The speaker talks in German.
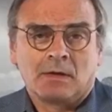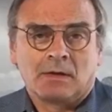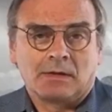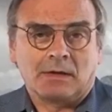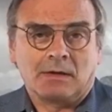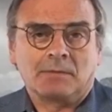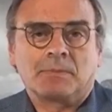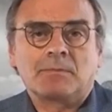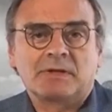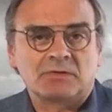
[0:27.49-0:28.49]
Ja,
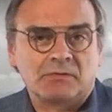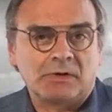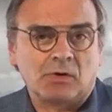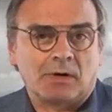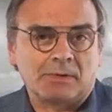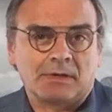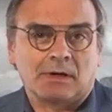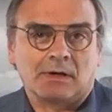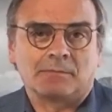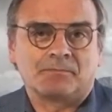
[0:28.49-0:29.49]
beim letzten Video habe ich
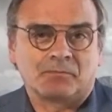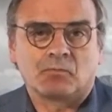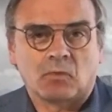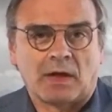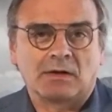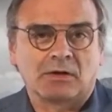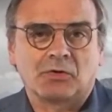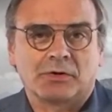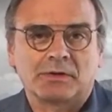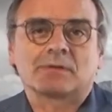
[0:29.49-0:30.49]
ja
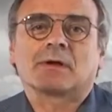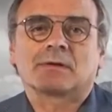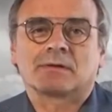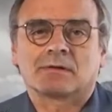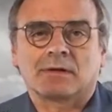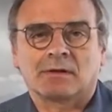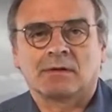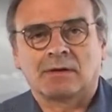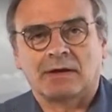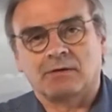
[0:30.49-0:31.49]
angedeutet, dass es
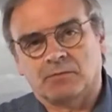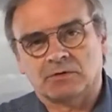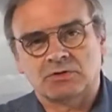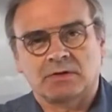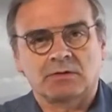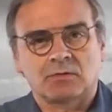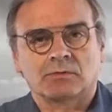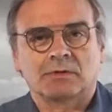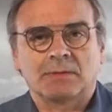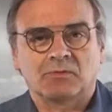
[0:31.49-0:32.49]
eine
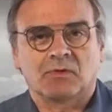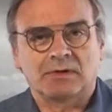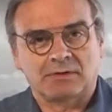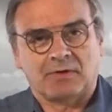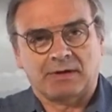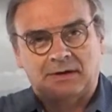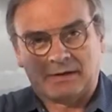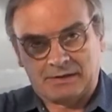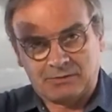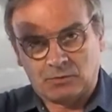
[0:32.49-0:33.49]
Fortsetzung gibt, weil das war ja
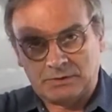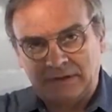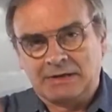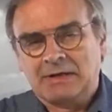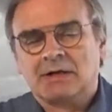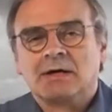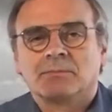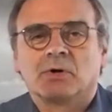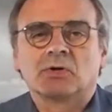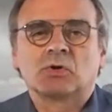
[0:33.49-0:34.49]
eigentlich so die
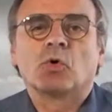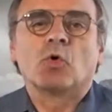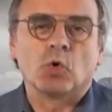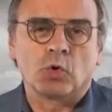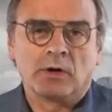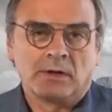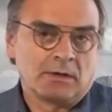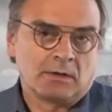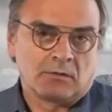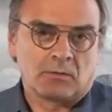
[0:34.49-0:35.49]
Burgtour hoch
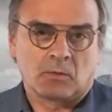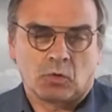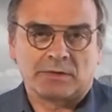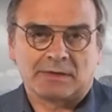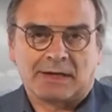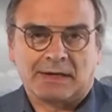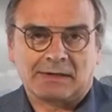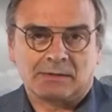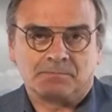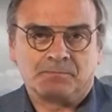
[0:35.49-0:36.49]
zum großen
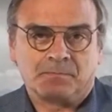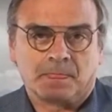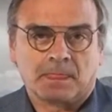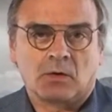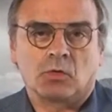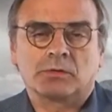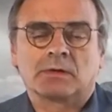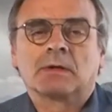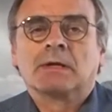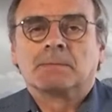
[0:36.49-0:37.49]
Tragel.
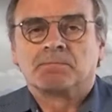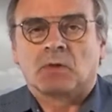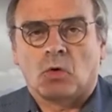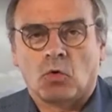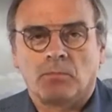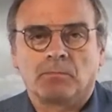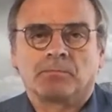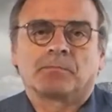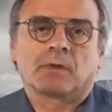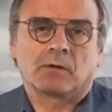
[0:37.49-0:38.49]
Und
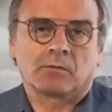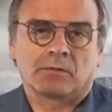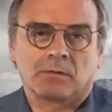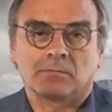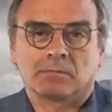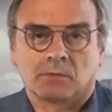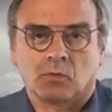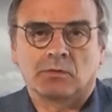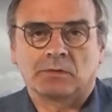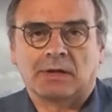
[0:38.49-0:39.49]
oben auf dem
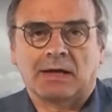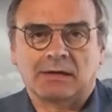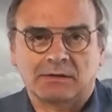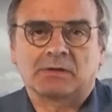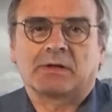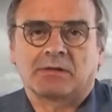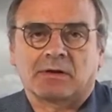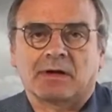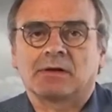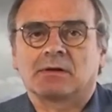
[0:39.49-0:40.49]
großen Tragel, das hat ja
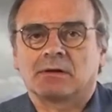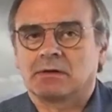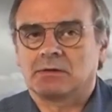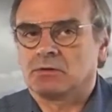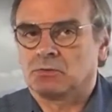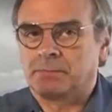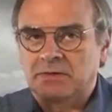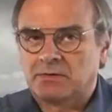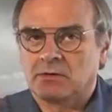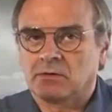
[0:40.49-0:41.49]
keine
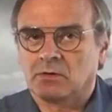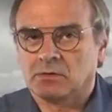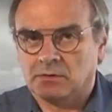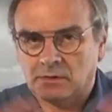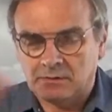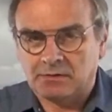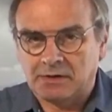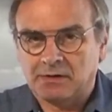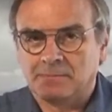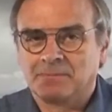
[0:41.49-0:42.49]
Spitze, sondern jetzt eher